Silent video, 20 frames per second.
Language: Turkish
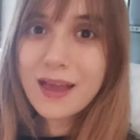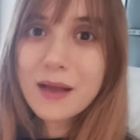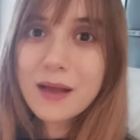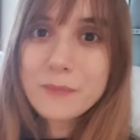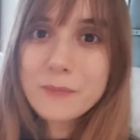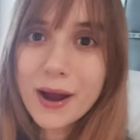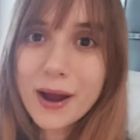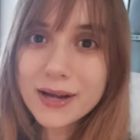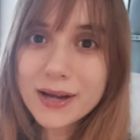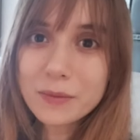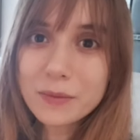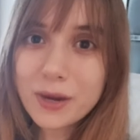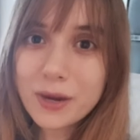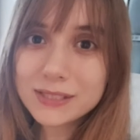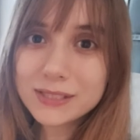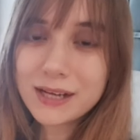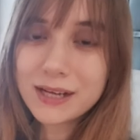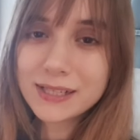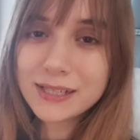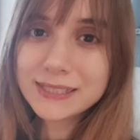
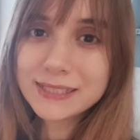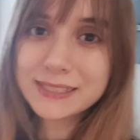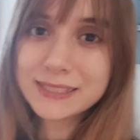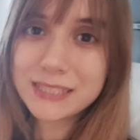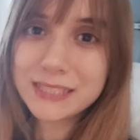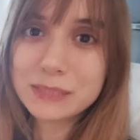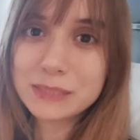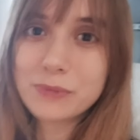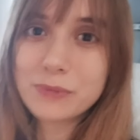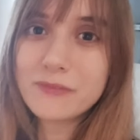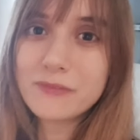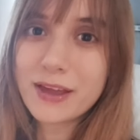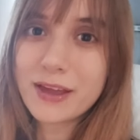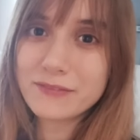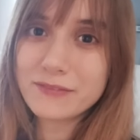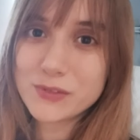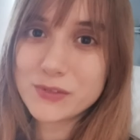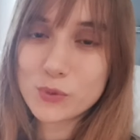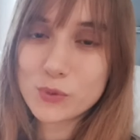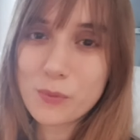Merhabalar kanalıma ve
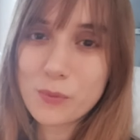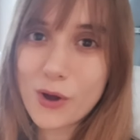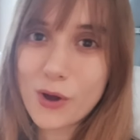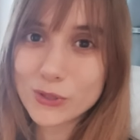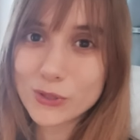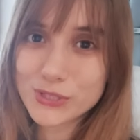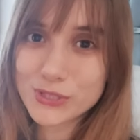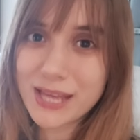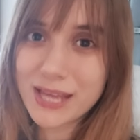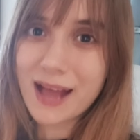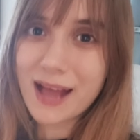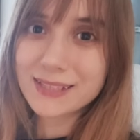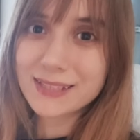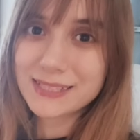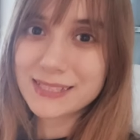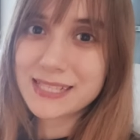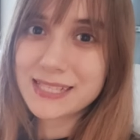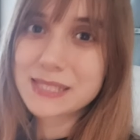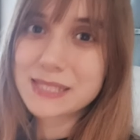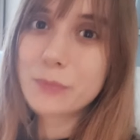videoma hoş
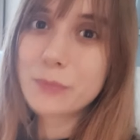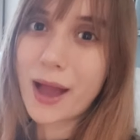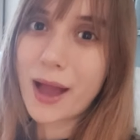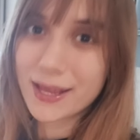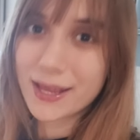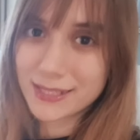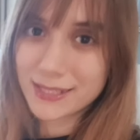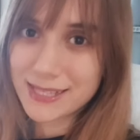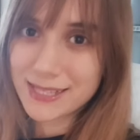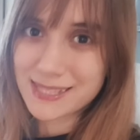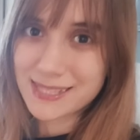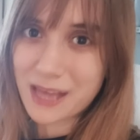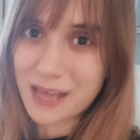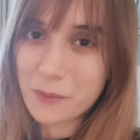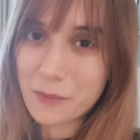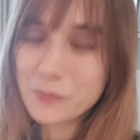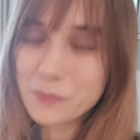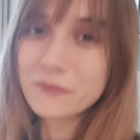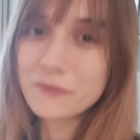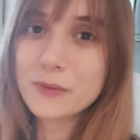geldiniz. Ben
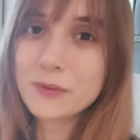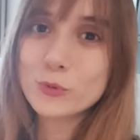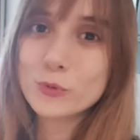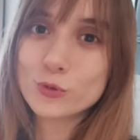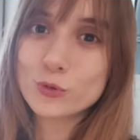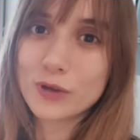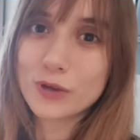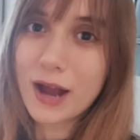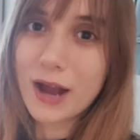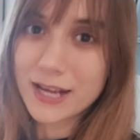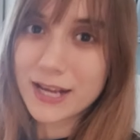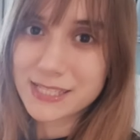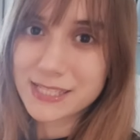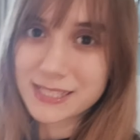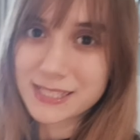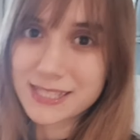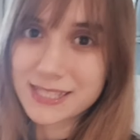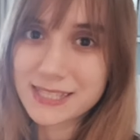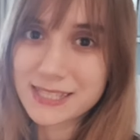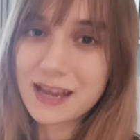Gizem ve bugün
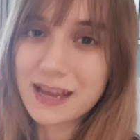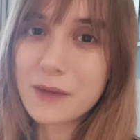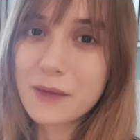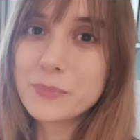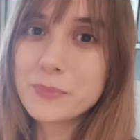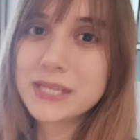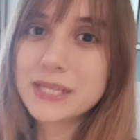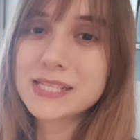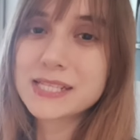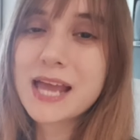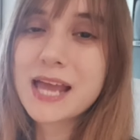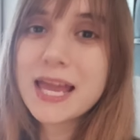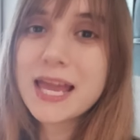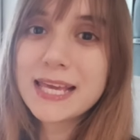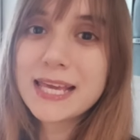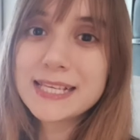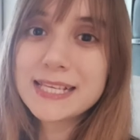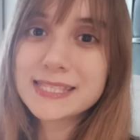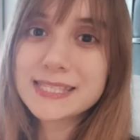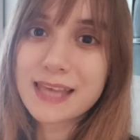karşınızda bir
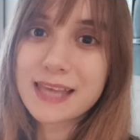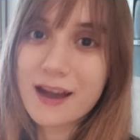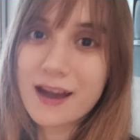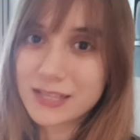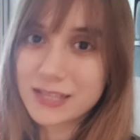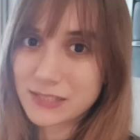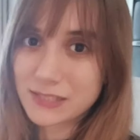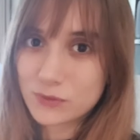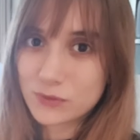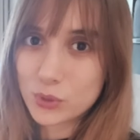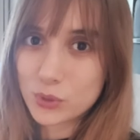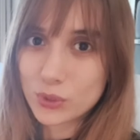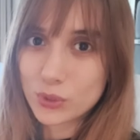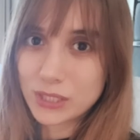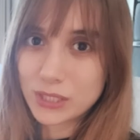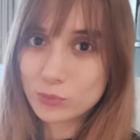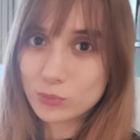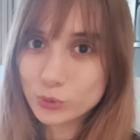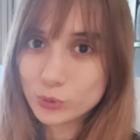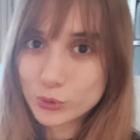iş seyahati vlogu
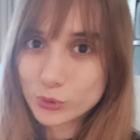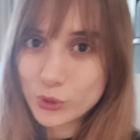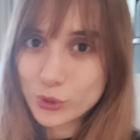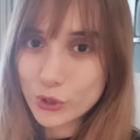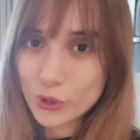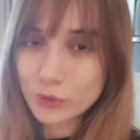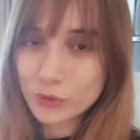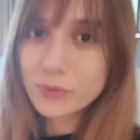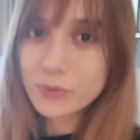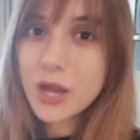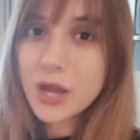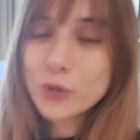ile bulunuyorum.